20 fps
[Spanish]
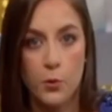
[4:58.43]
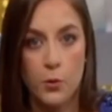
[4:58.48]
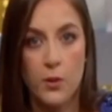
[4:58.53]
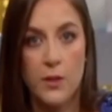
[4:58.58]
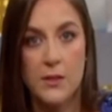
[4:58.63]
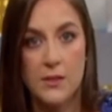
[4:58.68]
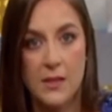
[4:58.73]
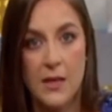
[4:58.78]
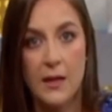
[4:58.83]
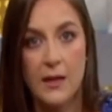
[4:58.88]

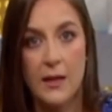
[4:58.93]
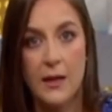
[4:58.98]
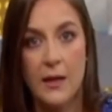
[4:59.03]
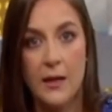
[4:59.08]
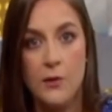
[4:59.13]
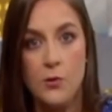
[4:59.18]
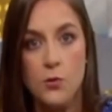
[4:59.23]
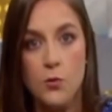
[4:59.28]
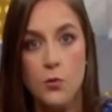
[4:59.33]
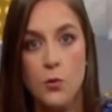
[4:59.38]
sale el
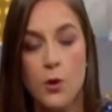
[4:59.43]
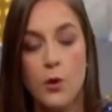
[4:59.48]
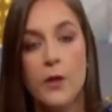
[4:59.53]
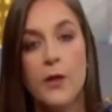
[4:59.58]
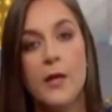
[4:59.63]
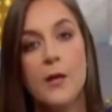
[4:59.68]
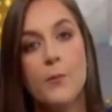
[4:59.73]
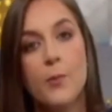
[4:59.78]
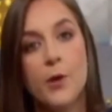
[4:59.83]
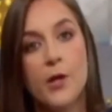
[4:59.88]
sudor
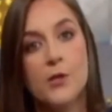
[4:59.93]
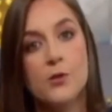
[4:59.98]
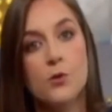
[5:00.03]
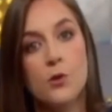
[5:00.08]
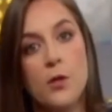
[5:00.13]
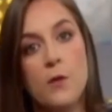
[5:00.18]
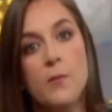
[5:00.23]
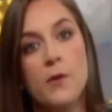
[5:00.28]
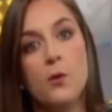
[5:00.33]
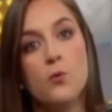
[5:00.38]
y por eso
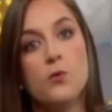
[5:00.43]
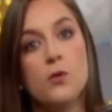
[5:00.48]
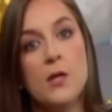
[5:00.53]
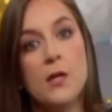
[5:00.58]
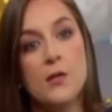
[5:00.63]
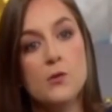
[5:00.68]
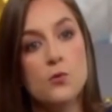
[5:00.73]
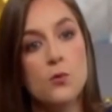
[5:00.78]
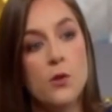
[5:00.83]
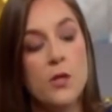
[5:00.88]
disminuye la
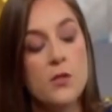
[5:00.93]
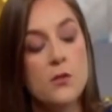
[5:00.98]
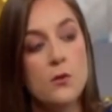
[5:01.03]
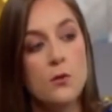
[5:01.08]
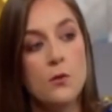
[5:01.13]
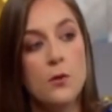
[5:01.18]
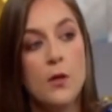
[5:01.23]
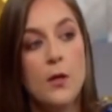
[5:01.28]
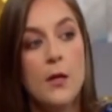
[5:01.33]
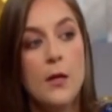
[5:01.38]
sudoración.
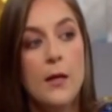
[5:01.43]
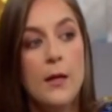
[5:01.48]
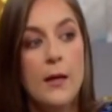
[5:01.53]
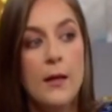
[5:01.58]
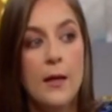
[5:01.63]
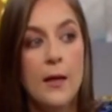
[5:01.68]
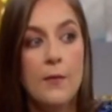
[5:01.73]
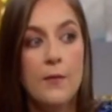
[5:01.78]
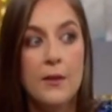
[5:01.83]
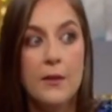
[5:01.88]

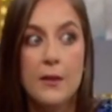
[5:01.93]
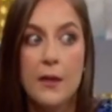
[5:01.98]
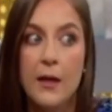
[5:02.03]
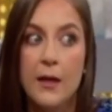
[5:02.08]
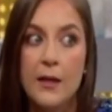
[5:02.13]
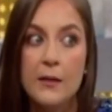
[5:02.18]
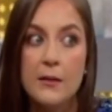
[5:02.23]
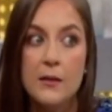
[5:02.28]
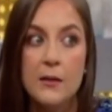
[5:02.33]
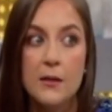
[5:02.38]
La ventaja de
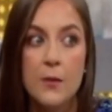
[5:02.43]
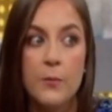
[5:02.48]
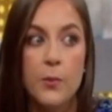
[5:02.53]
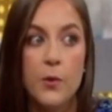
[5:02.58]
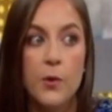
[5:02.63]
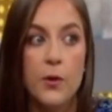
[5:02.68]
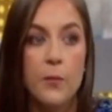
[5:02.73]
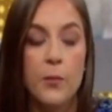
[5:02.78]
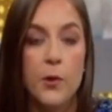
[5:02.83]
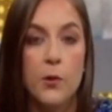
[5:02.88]
este tipo
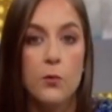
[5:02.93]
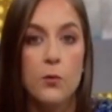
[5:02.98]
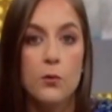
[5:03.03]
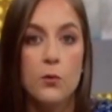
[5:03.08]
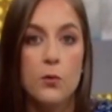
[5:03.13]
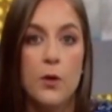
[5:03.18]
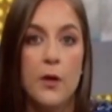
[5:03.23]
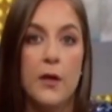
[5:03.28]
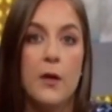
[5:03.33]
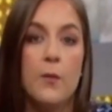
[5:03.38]
de
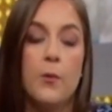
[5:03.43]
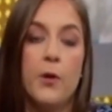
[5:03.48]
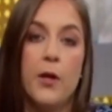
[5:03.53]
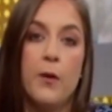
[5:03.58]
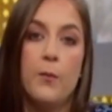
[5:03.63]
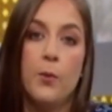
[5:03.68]
productos es que, por ejemplo,